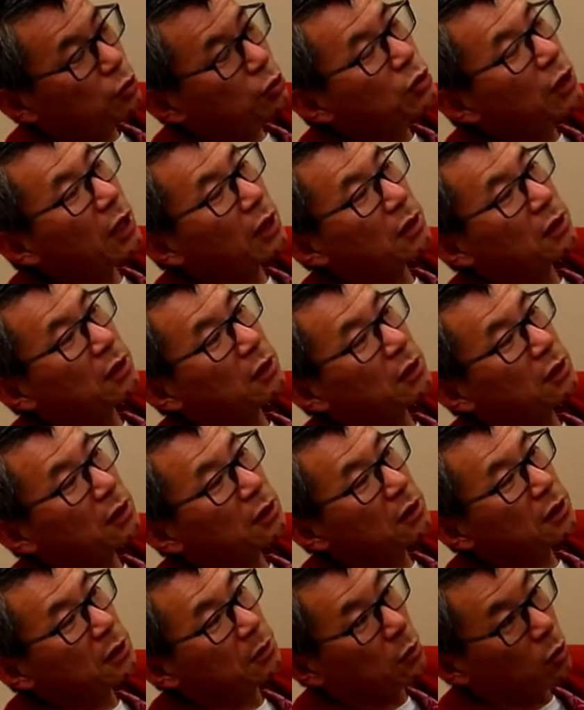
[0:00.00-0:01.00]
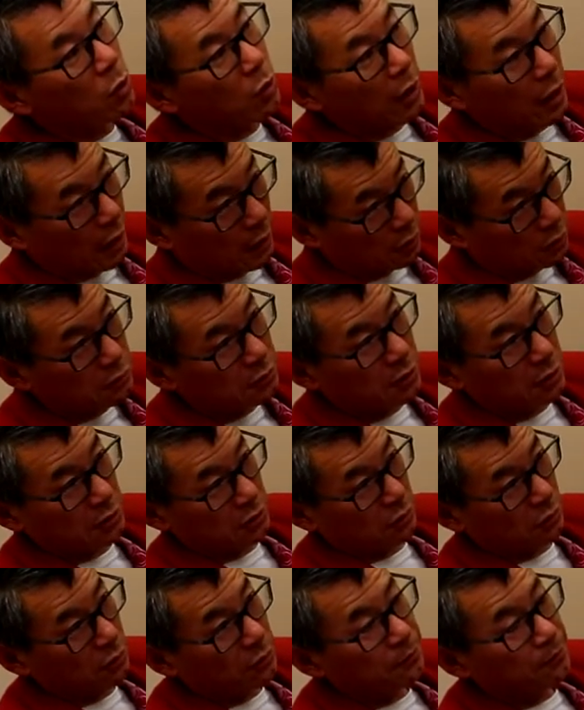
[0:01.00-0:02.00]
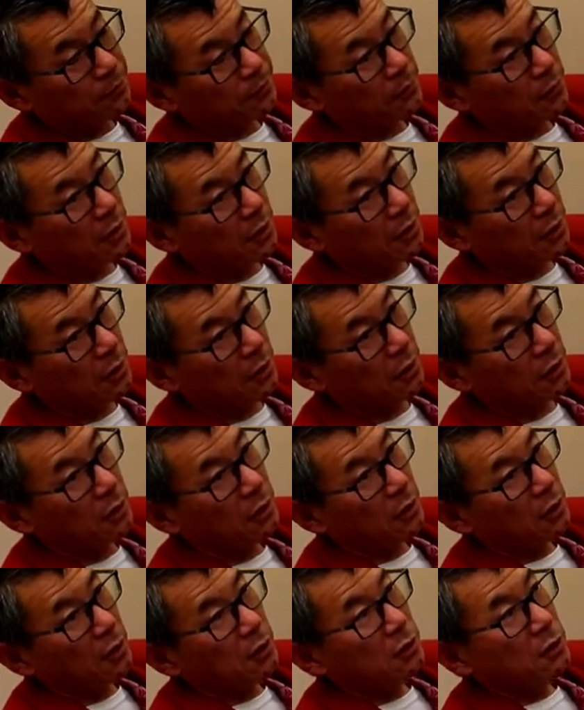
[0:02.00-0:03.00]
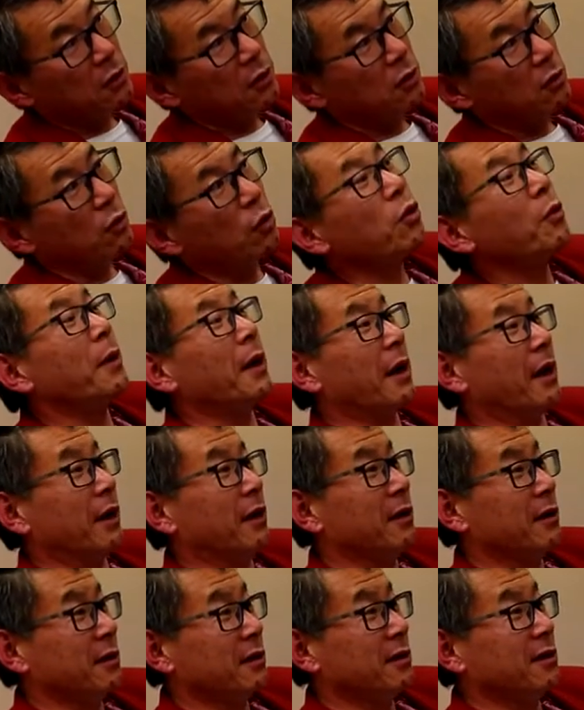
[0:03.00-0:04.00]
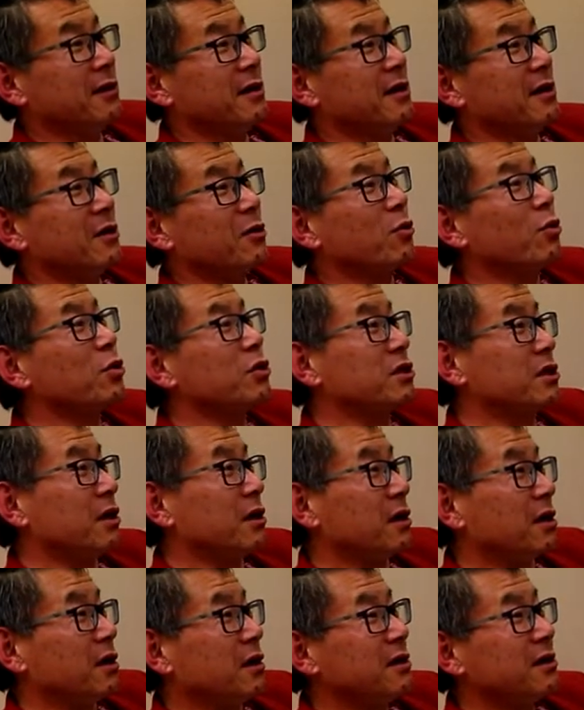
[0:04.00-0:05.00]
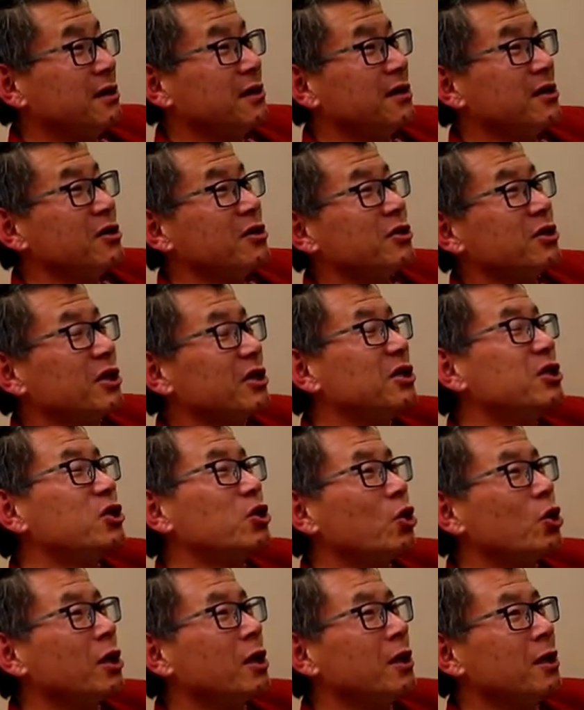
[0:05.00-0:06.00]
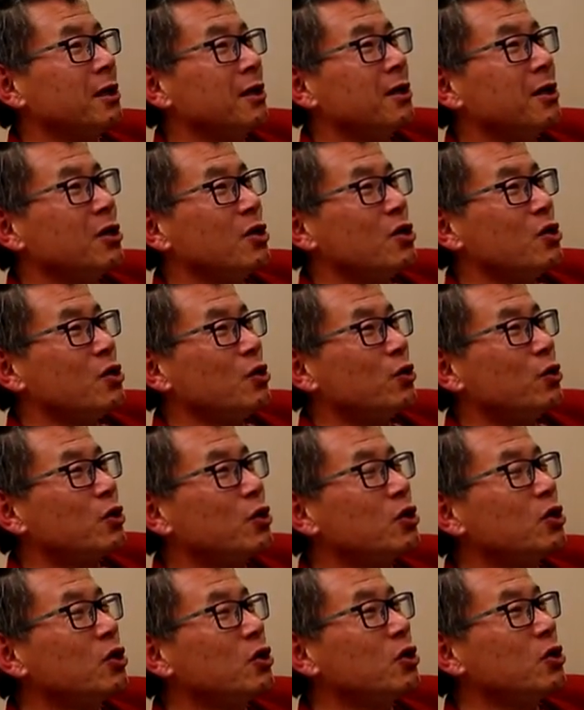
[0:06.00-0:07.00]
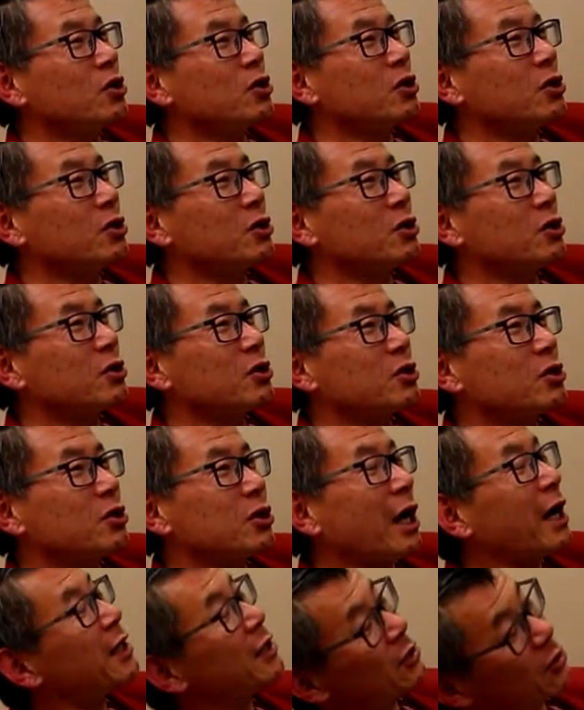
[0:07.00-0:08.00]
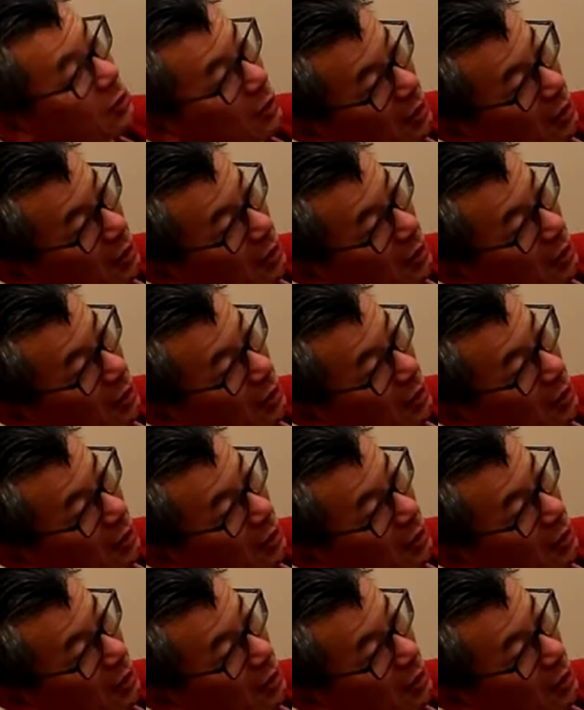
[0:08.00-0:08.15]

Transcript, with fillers: 普段にもあるんですよ。でこの前小石さんが「じゃ一緒に服買い